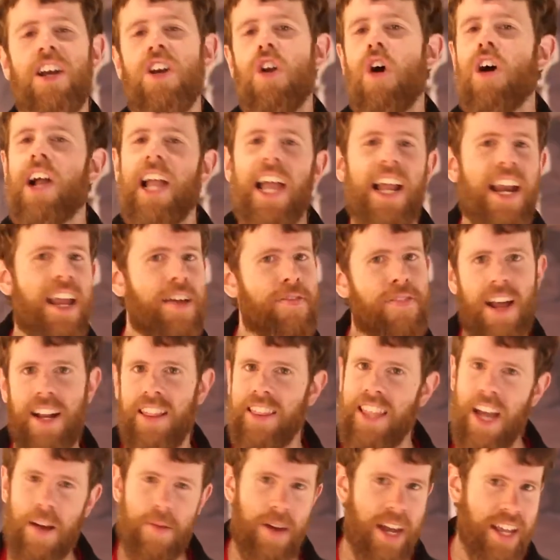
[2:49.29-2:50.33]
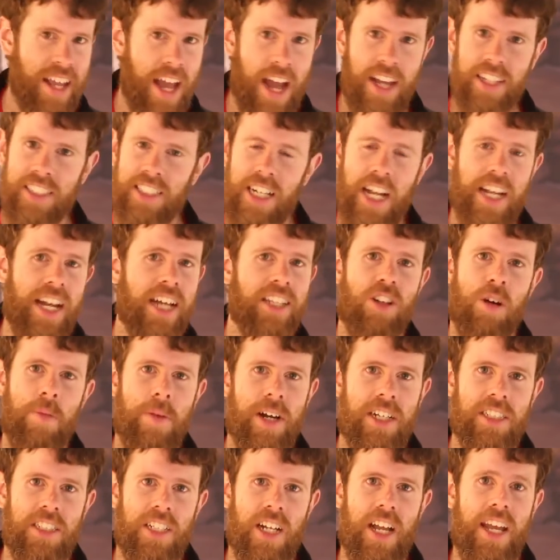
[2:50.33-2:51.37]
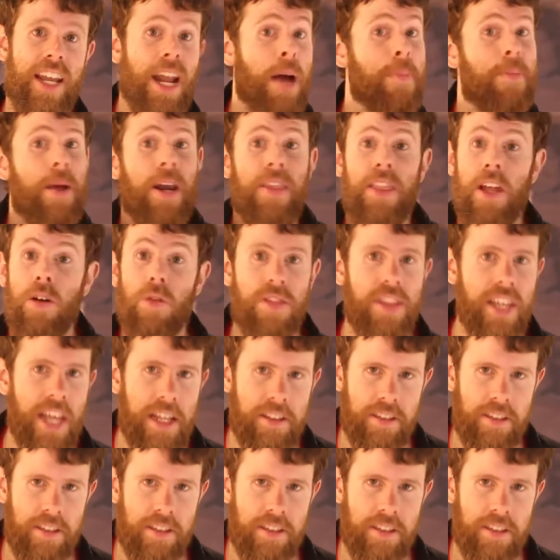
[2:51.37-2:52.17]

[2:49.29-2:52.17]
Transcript: Lo que le faltaba ya a Isaiah Thomas era perder un